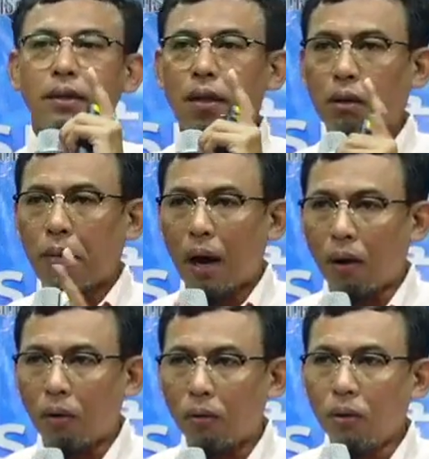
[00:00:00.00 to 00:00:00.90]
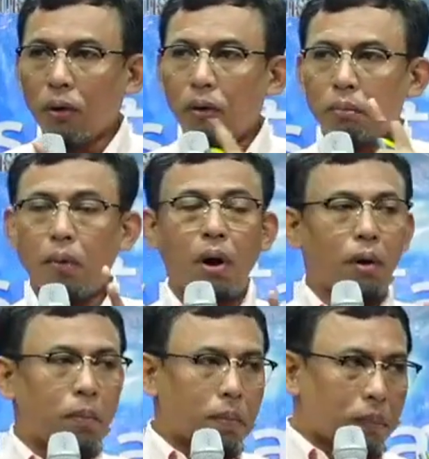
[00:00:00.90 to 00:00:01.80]
เจ้าบ่าวมอ
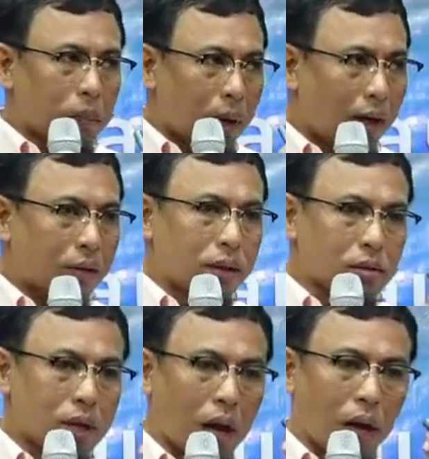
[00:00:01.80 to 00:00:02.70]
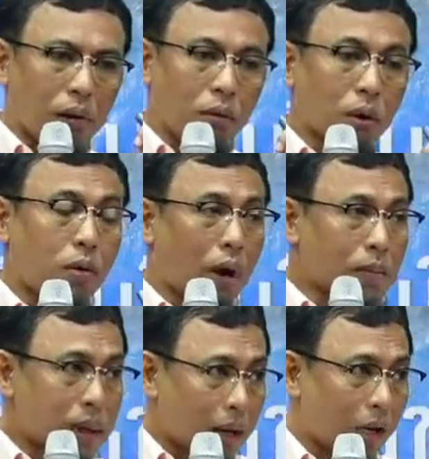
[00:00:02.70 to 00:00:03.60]
บให้เจ้าสาวด้วยความ
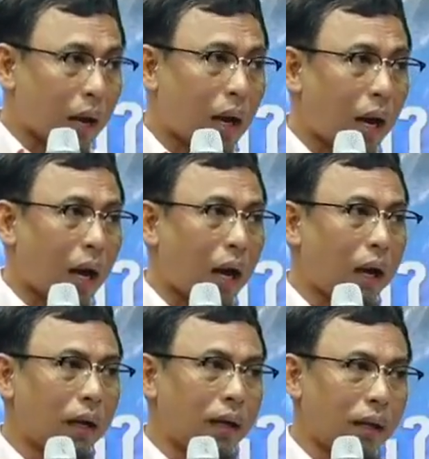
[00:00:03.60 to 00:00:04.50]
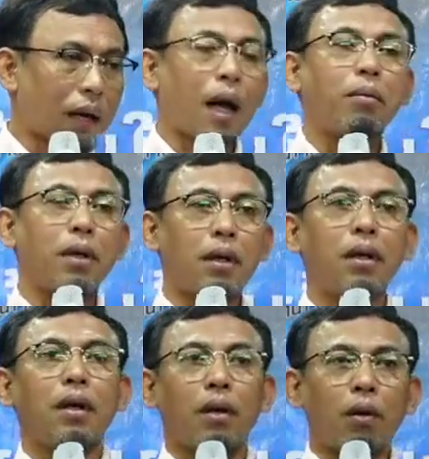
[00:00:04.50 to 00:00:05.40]
เสน่หานะครับหรือ
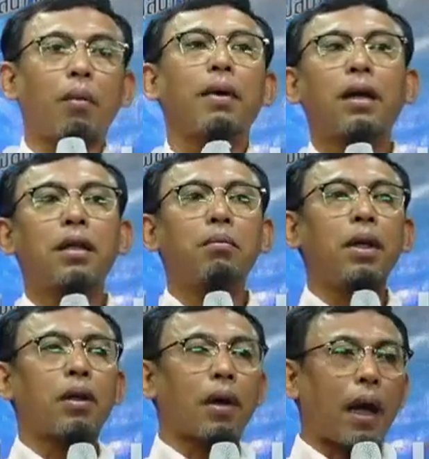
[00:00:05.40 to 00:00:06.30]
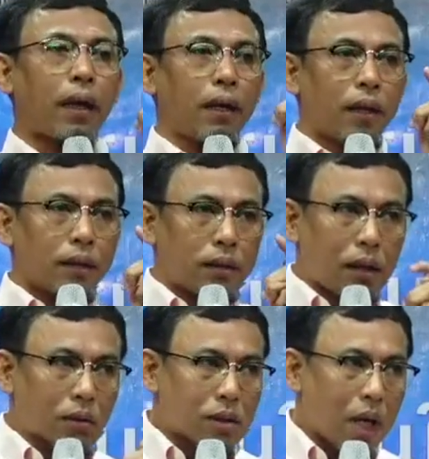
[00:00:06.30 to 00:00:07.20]
ความรักที่มีต่อกัน
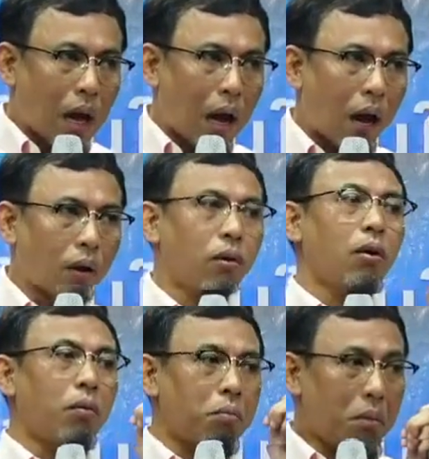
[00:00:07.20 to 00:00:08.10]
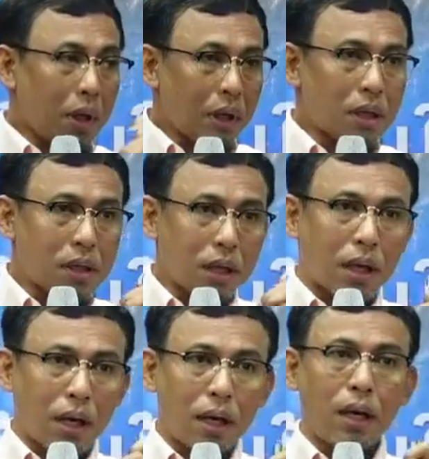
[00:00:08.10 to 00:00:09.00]
เจ้าสาวมีสิท
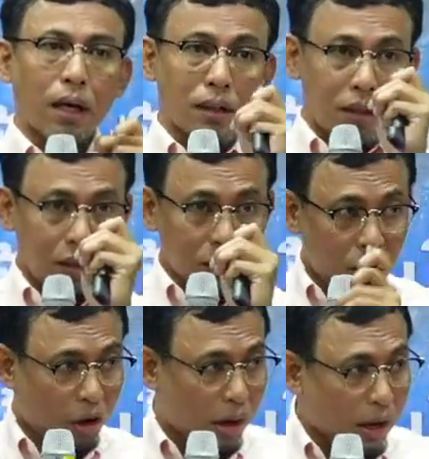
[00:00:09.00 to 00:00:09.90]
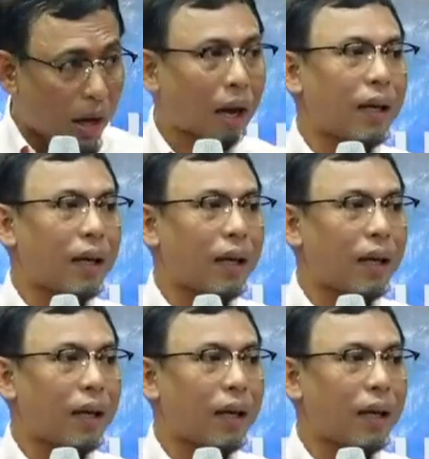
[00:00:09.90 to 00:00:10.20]
ธิ์เรียกสินสอดได้